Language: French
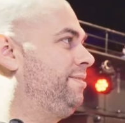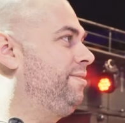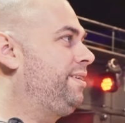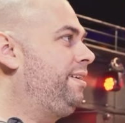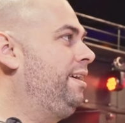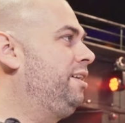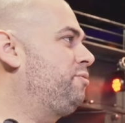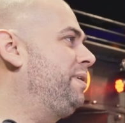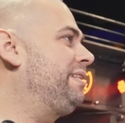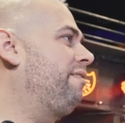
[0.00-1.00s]
Ok. Et
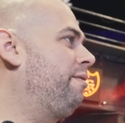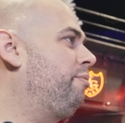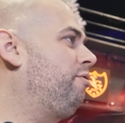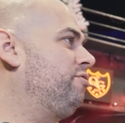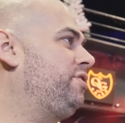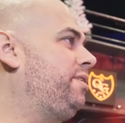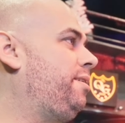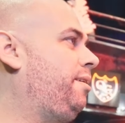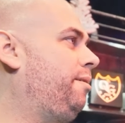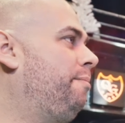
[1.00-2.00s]
tu m'as dit que tu avais un projet,
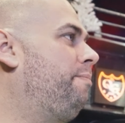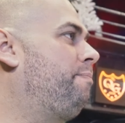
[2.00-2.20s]
euh,